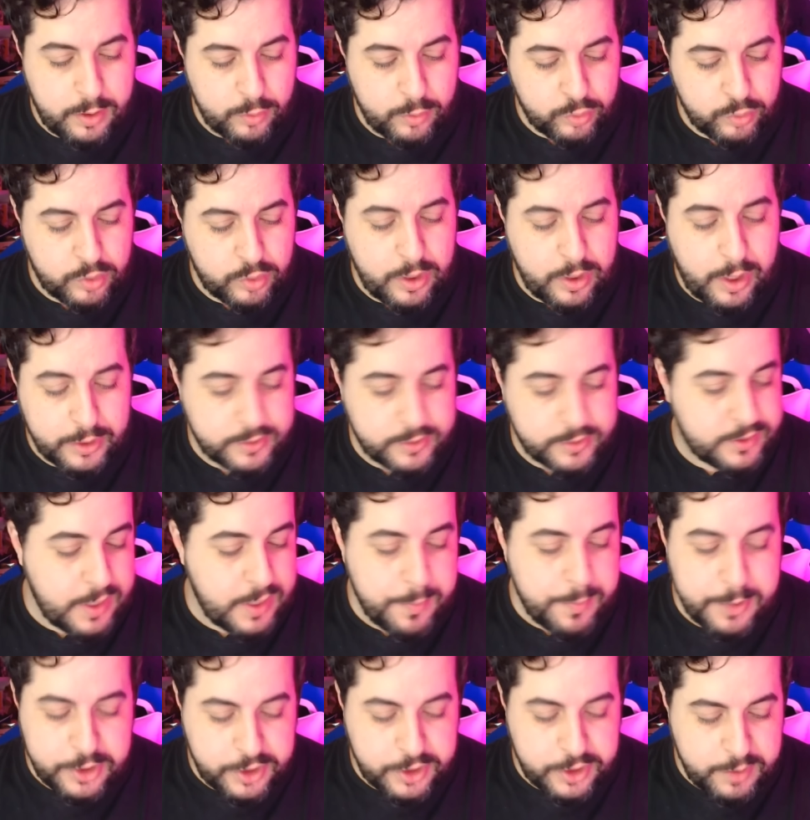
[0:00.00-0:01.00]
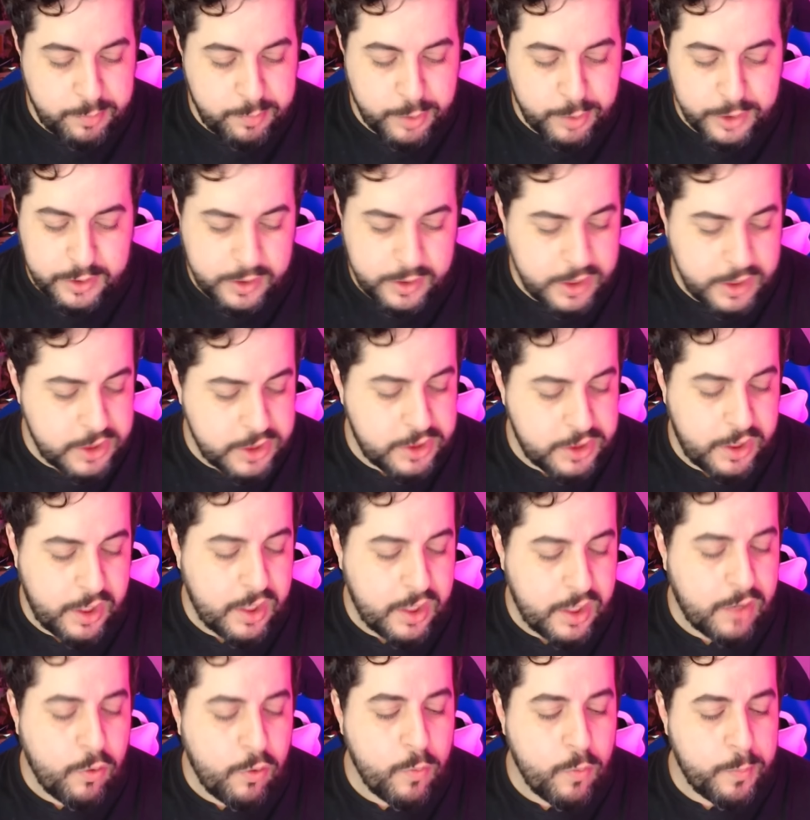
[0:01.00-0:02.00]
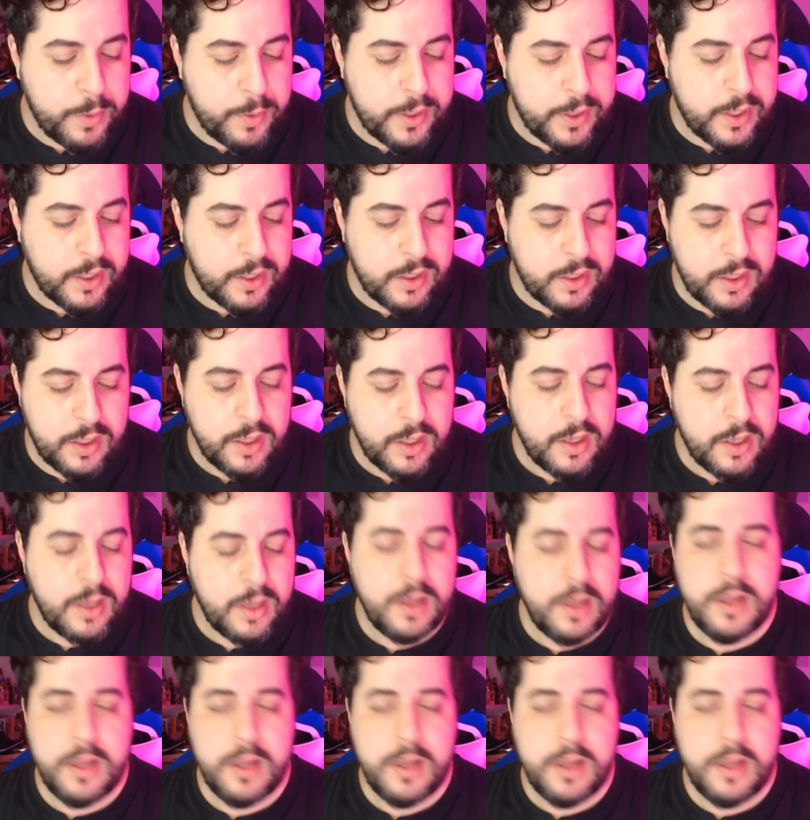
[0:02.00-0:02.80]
Eu acho, sempre achei importante quem acompanha aqui.